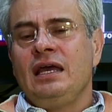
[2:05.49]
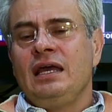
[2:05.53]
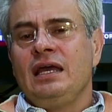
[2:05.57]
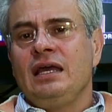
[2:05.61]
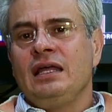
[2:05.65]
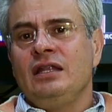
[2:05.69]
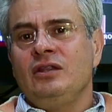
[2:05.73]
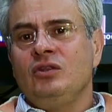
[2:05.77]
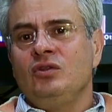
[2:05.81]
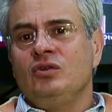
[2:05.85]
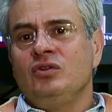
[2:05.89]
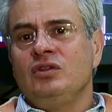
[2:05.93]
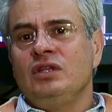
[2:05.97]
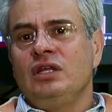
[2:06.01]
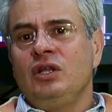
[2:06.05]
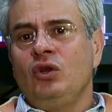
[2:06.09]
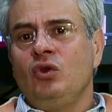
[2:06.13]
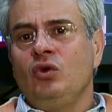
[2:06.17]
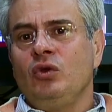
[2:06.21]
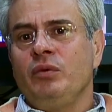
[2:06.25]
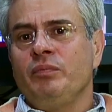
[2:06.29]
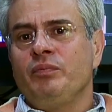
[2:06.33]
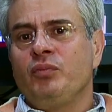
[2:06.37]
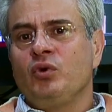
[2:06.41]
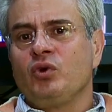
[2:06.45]
en donde
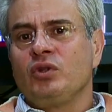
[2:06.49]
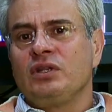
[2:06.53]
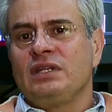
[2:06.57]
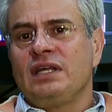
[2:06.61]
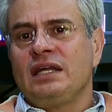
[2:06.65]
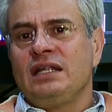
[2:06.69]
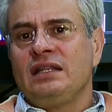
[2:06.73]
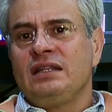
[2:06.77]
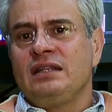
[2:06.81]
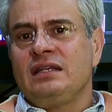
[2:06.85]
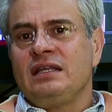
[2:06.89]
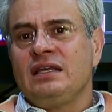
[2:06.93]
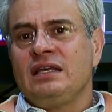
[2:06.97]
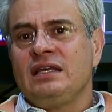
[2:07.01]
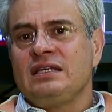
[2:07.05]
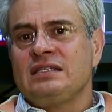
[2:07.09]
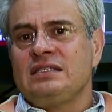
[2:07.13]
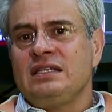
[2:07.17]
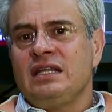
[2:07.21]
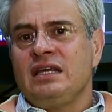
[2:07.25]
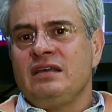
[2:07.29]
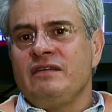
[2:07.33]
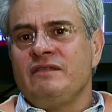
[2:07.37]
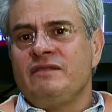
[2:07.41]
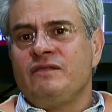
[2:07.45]
lo importante
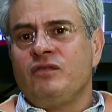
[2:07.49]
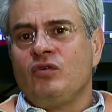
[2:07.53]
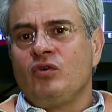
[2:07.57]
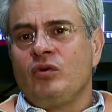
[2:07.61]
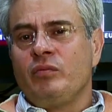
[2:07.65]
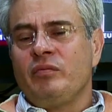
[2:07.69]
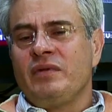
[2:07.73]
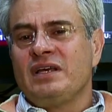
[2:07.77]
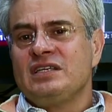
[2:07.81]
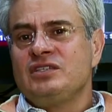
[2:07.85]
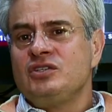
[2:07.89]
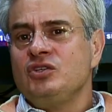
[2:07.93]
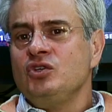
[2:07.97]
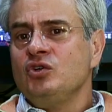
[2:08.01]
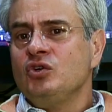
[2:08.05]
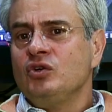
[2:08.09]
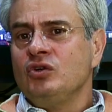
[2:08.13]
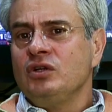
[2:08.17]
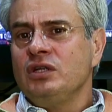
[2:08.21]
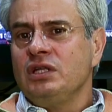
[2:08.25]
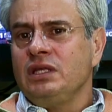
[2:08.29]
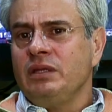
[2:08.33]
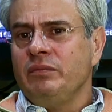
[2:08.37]
es la información